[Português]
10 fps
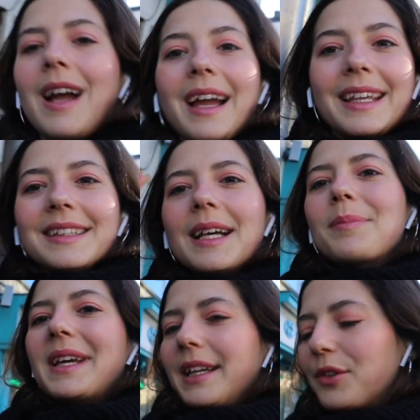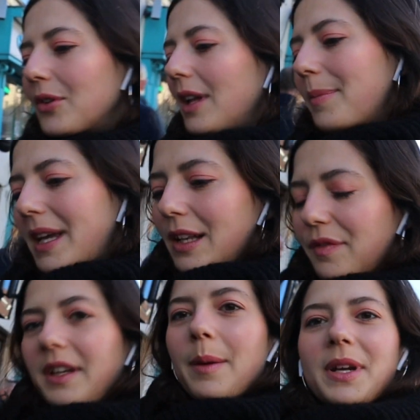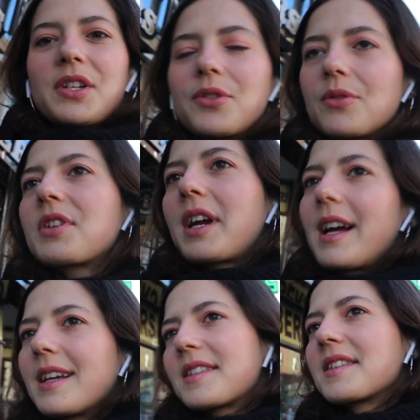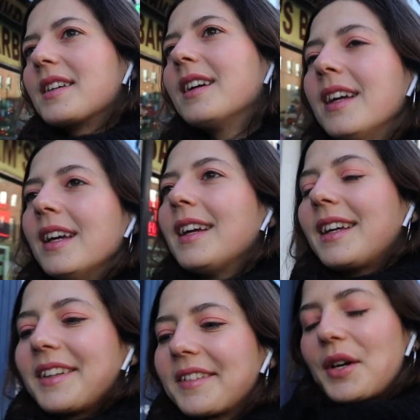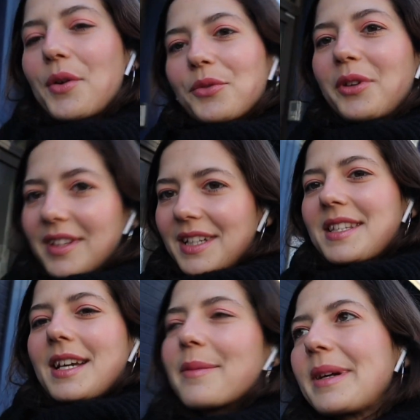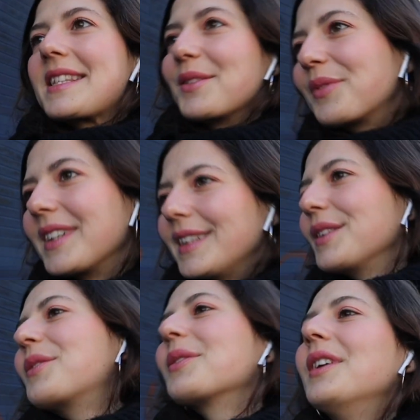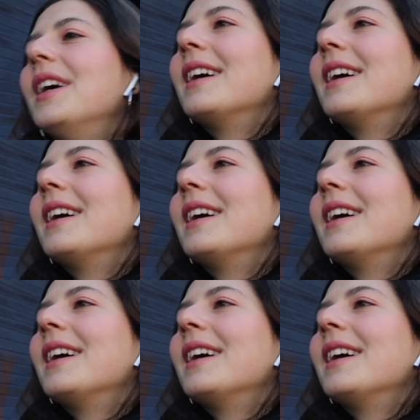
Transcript: Ainda bem que o Labelle fica pertinho de casa. Então tô atrasada, mas não tanto.